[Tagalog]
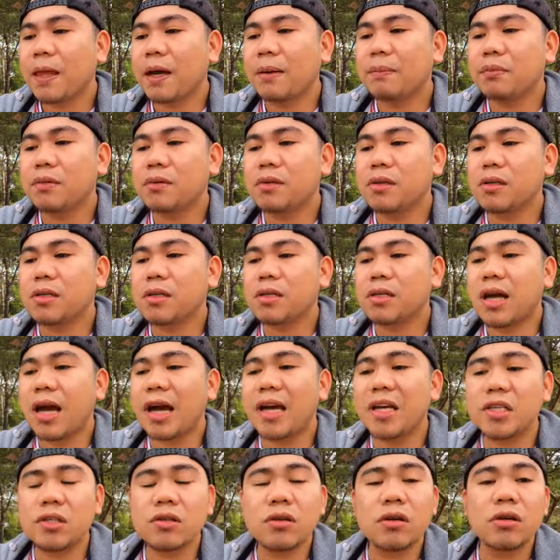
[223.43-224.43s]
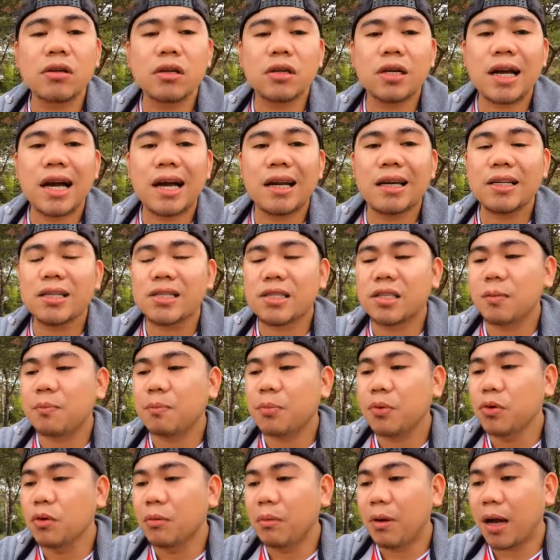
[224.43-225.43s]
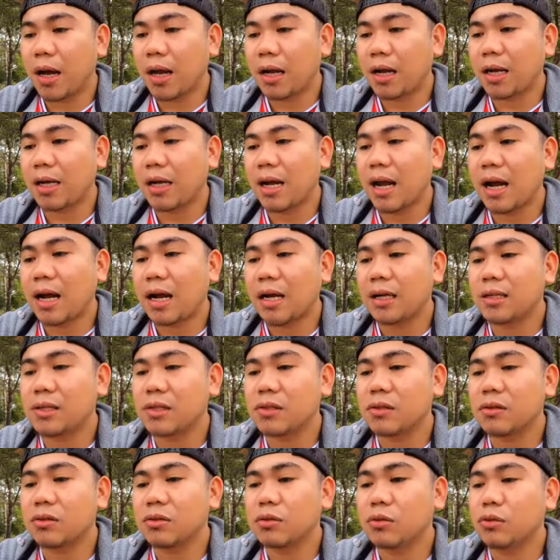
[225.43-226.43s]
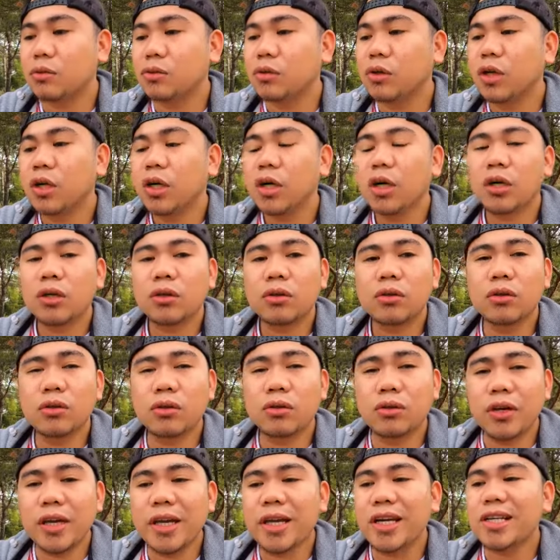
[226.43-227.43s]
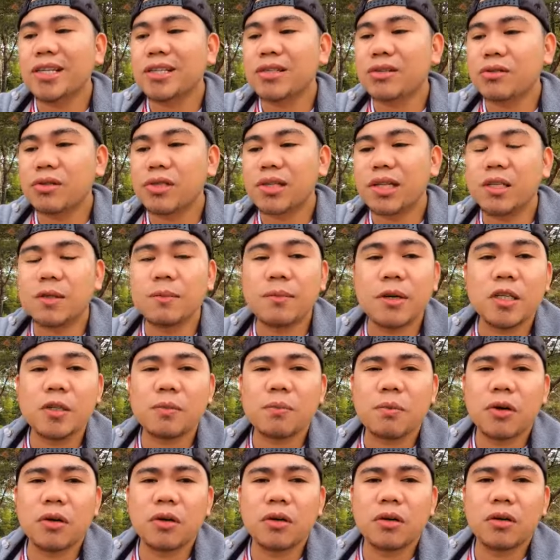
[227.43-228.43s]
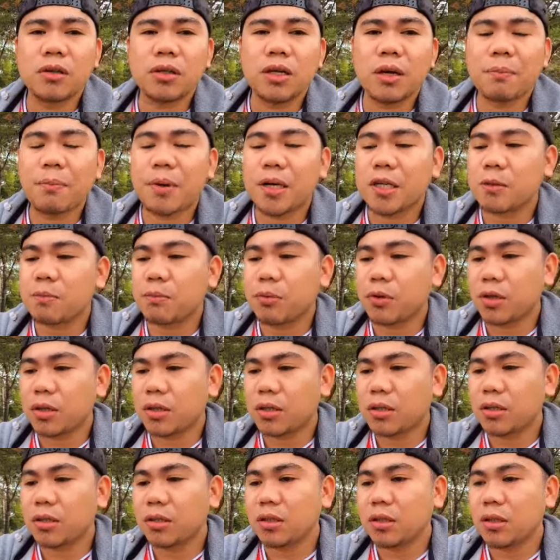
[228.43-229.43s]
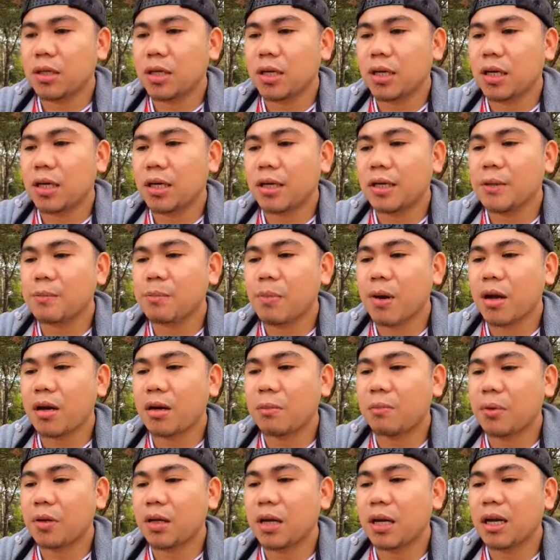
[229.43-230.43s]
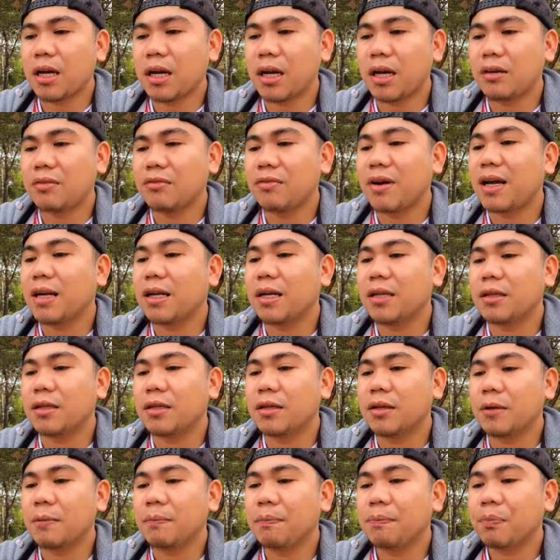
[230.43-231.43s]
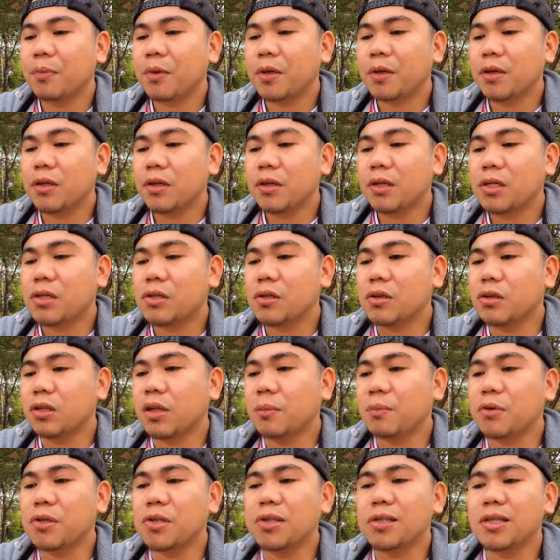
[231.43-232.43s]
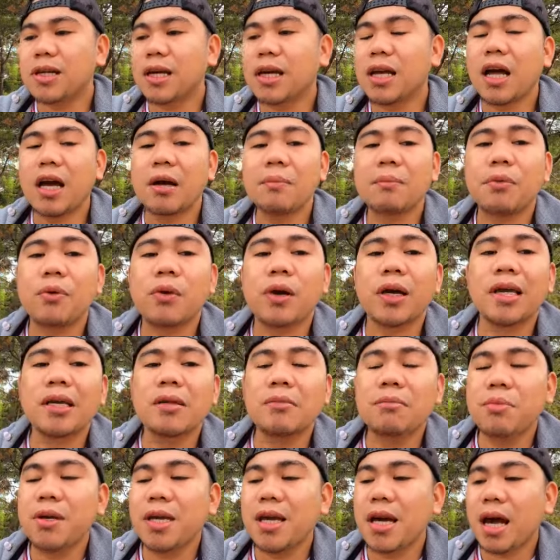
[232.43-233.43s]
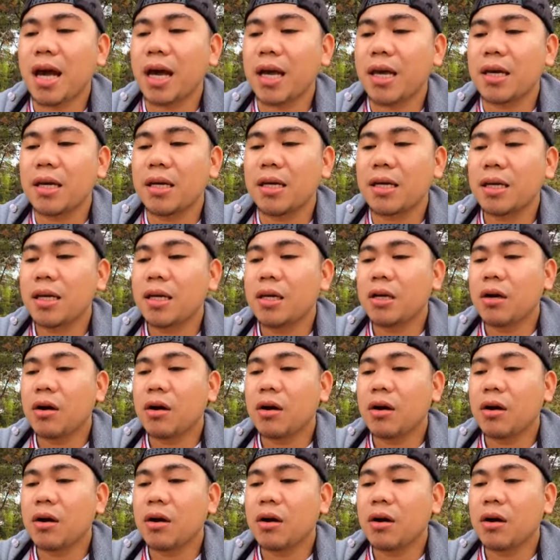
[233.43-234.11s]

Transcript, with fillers: Tapos, high school or college diploma ang kailangan. So, 2 to 2 years to 6 months po na passport uh, expiry po ang kailangan valid so tapos kailangan po NBI